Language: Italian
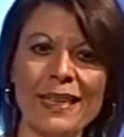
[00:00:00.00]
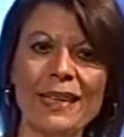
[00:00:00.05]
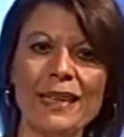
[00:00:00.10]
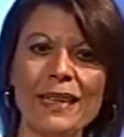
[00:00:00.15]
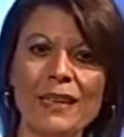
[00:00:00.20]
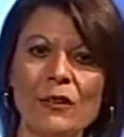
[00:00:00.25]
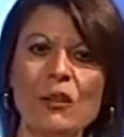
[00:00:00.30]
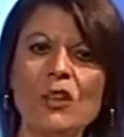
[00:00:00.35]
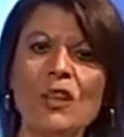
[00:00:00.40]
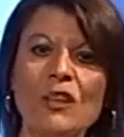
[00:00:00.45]

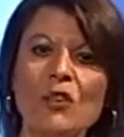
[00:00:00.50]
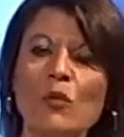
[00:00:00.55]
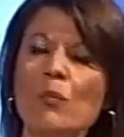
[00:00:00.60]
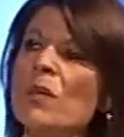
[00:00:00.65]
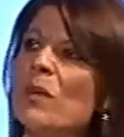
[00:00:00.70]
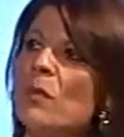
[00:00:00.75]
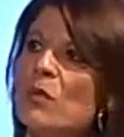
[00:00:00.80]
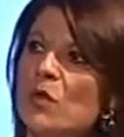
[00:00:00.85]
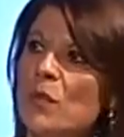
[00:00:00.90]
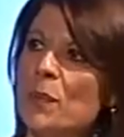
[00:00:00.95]
noi la
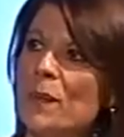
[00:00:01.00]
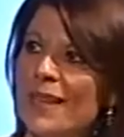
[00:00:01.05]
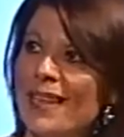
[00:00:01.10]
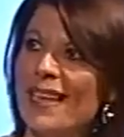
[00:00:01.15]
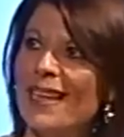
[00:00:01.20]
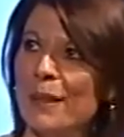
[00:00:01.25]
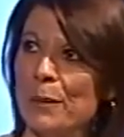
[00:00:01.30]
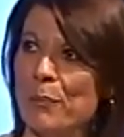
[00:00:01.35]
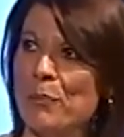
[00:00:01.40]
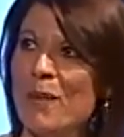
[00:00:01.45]
dobbiamo
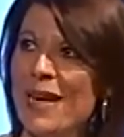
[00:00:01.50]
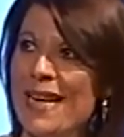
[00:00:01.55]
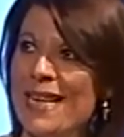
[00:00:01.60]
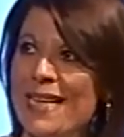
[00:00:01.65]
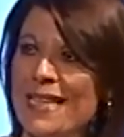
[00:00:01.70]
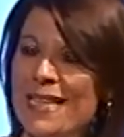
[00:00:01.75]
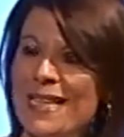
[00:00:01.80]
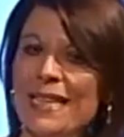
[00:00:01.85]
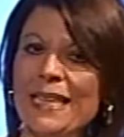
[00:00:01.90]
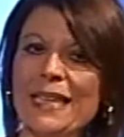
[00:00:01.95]
spiegare
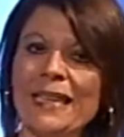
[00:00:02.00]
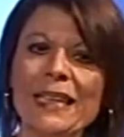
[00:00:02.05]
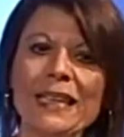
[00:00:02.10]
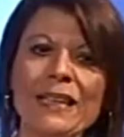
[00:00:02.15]
bene. Mm.